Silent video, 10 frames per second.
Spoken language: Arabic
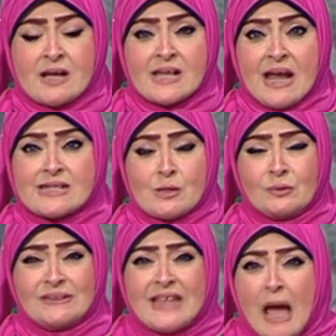عايزة
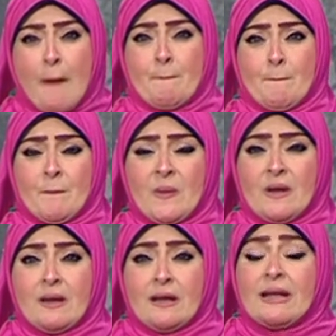أقول دعم
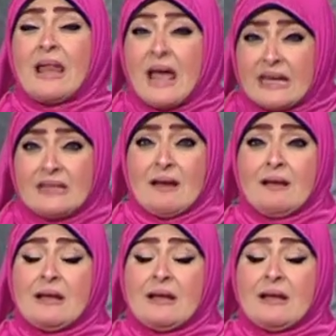الحقيقة